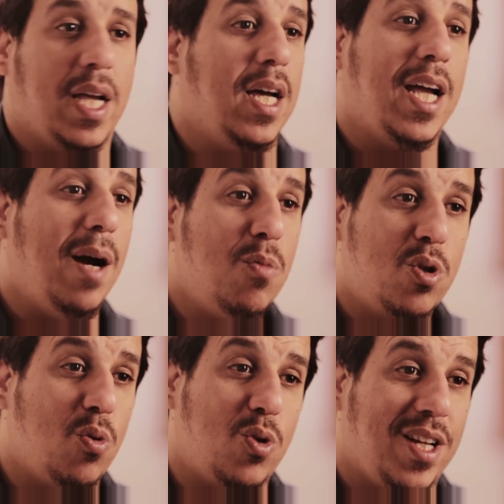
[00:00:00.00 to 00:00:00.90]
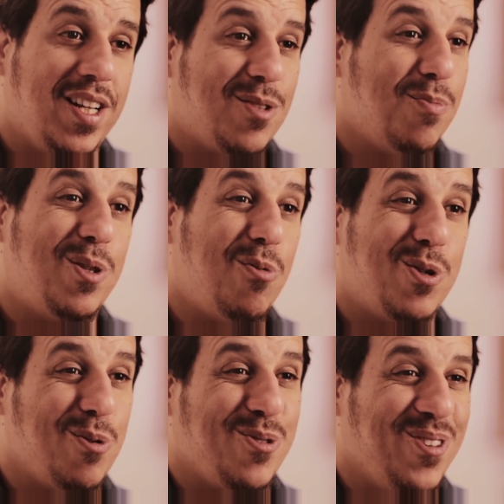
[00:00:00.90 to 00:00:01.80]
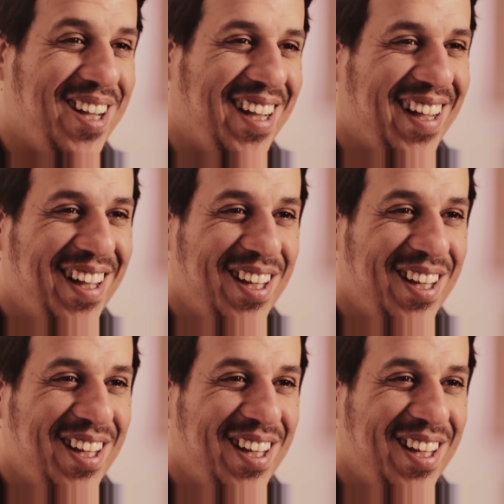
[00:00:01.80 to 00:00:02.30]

هكا كاع موسوسين ناس متوسوسو كاع يعني